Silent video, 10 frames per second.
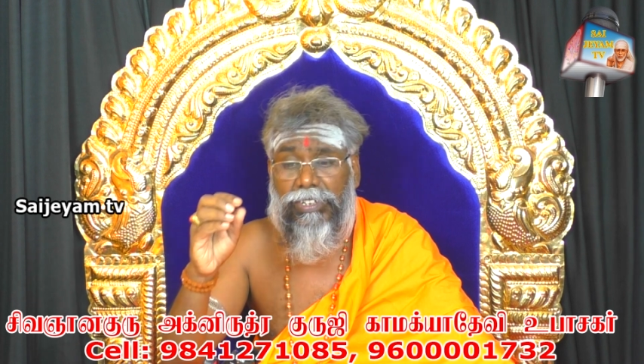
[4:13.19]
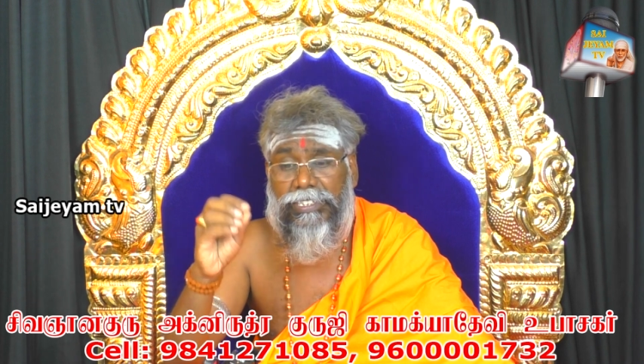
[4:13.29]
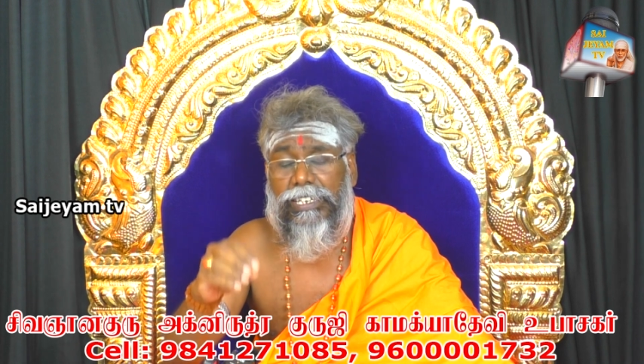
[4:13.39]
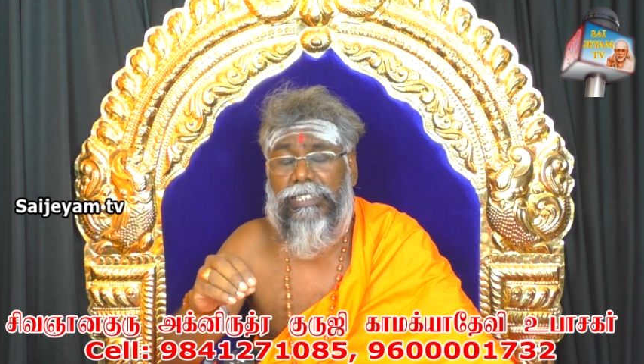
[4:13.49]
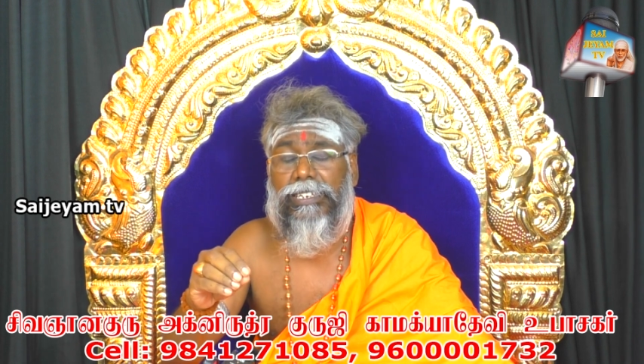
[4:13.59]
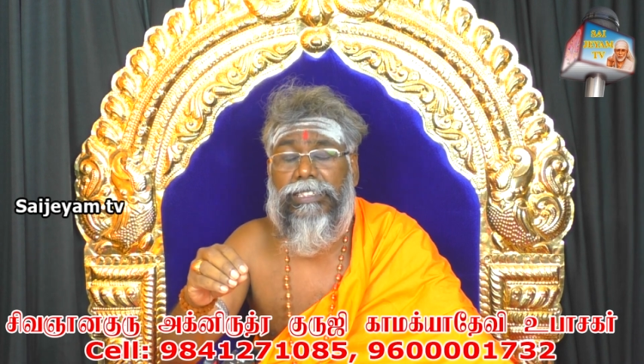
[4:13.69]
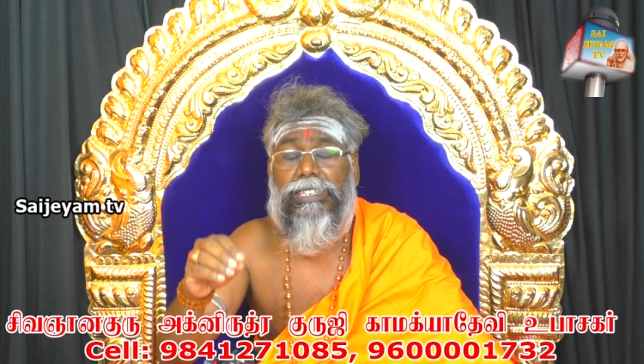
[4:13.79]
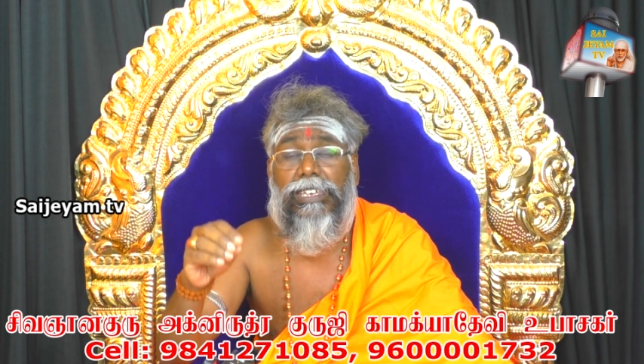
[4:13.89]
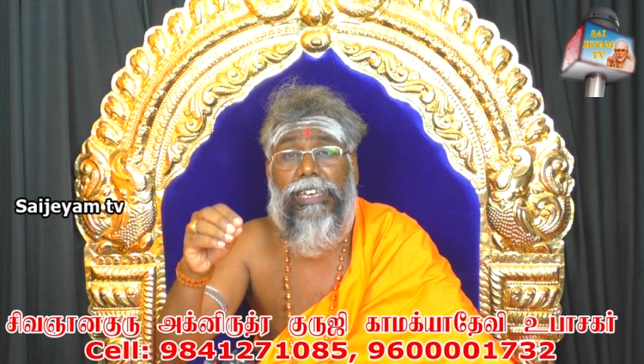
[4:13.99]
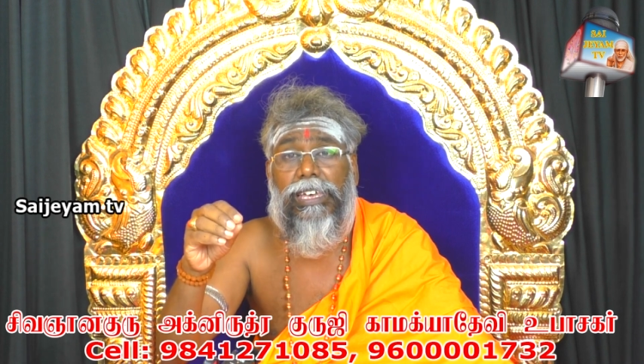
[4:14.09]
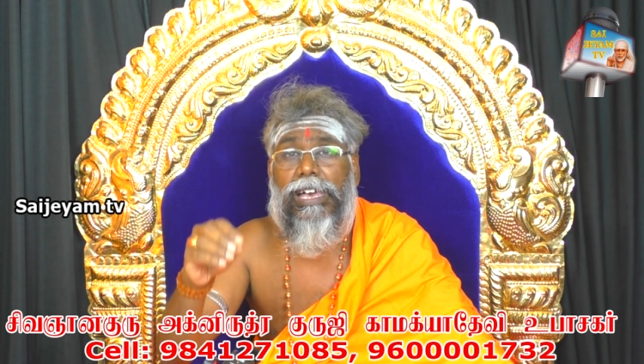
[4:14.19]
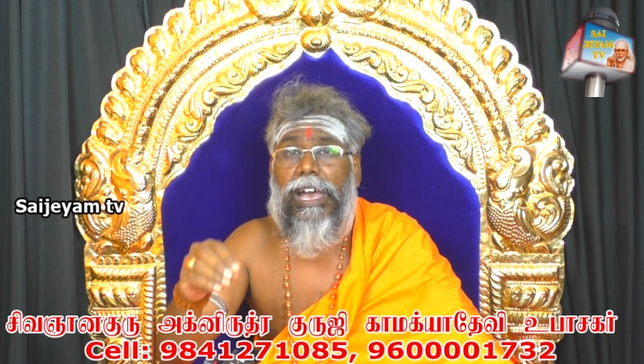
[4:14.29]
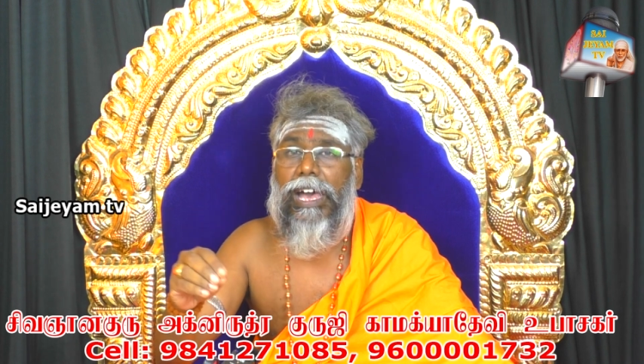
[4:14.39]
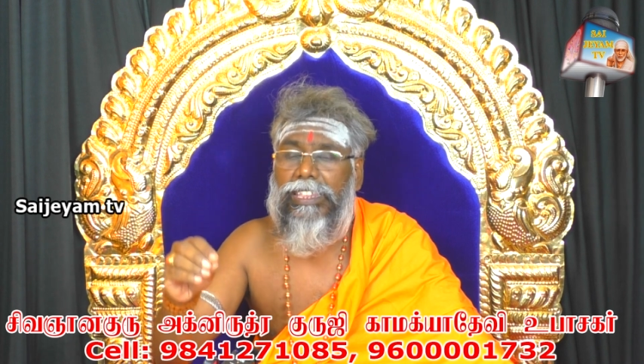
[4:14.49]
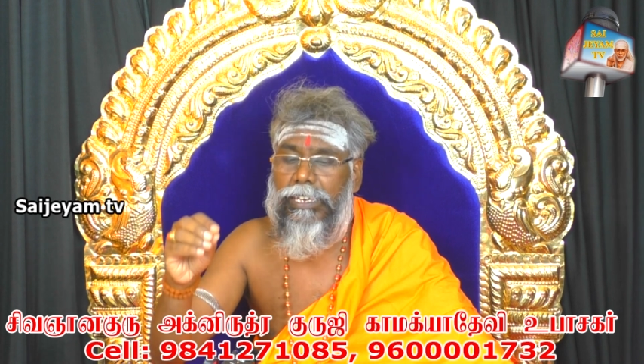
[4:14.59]
வசிகர சக்தியை
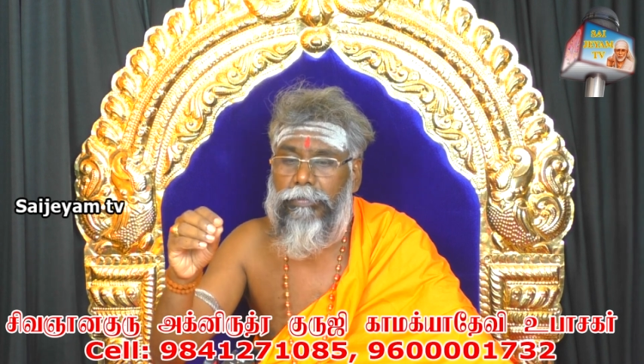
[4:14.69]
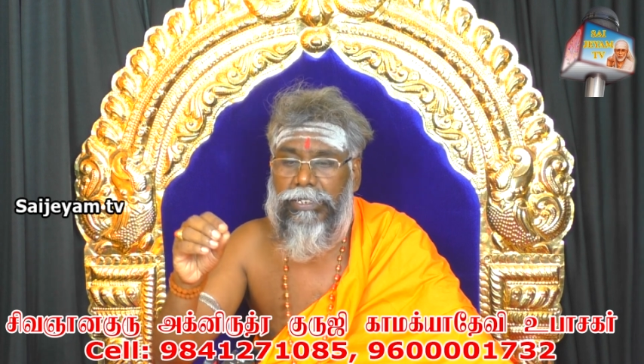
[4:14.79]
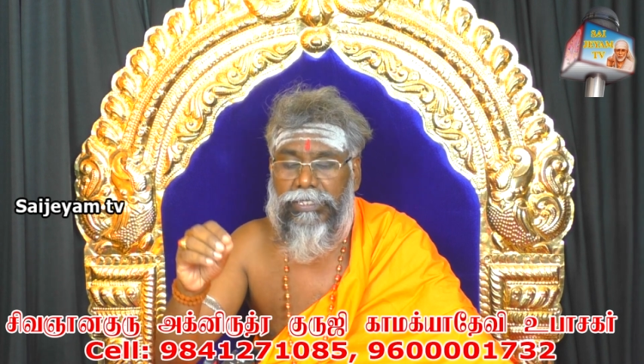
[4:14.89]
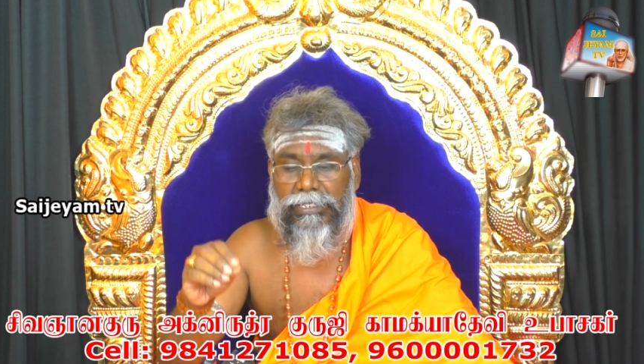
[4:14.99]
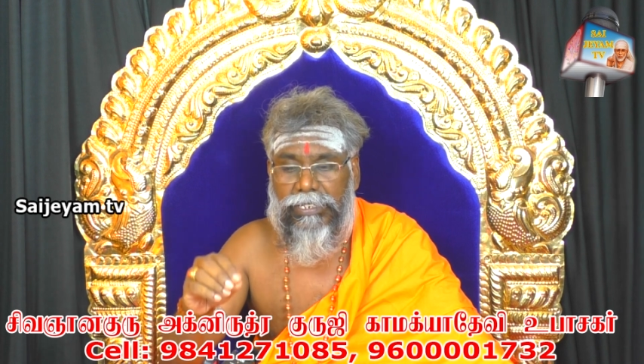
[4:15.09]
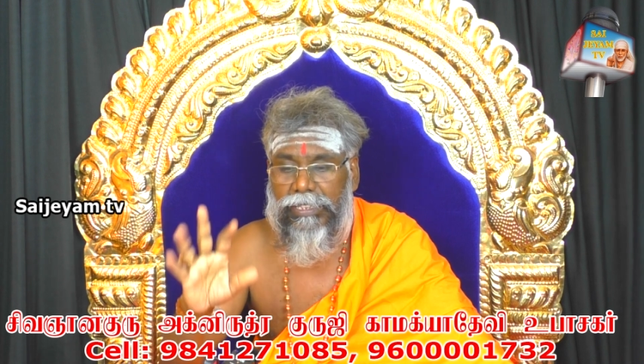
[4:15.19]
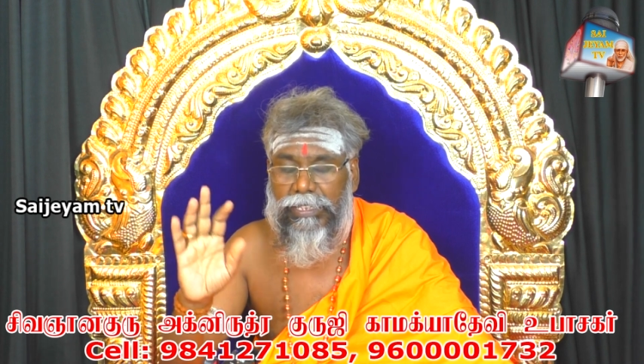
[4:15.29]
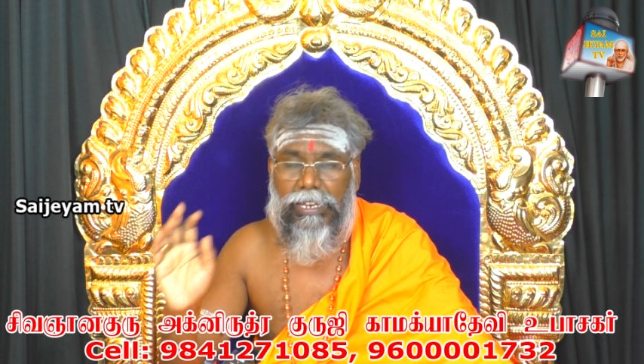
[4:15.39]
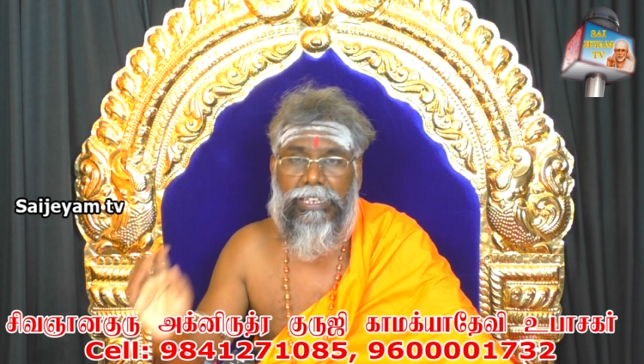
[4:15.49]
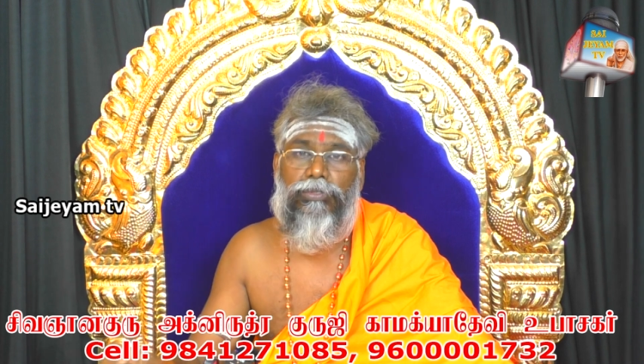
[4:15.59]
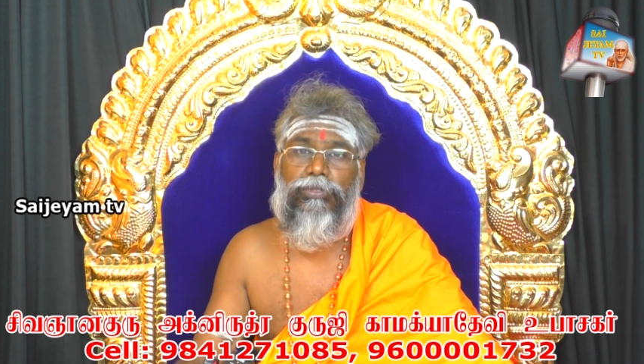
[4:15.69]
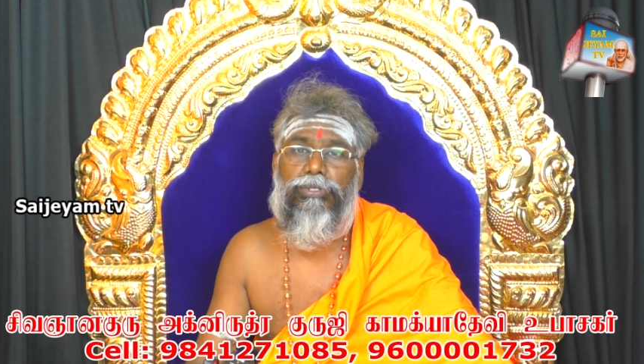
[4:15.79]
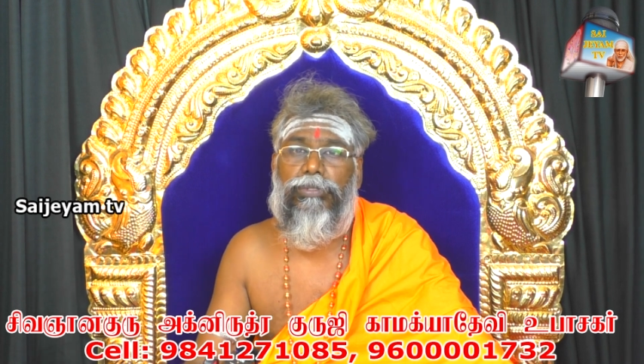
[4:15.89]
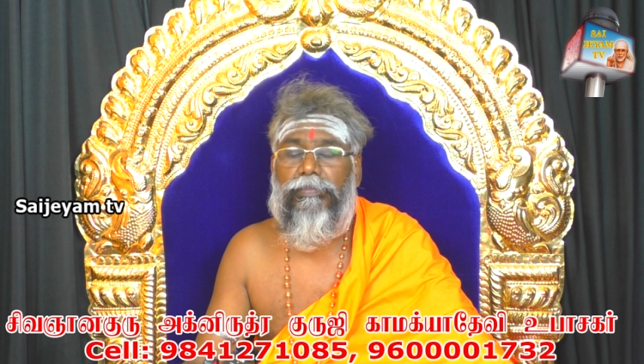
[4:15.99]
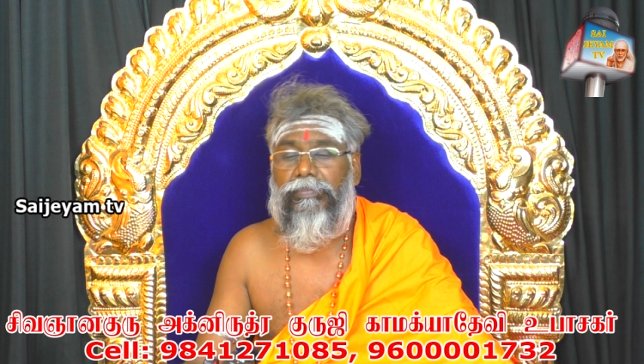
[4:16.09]
அதிகப்படுத்துறதுக்கு அந்த இலைக்கு உண்டு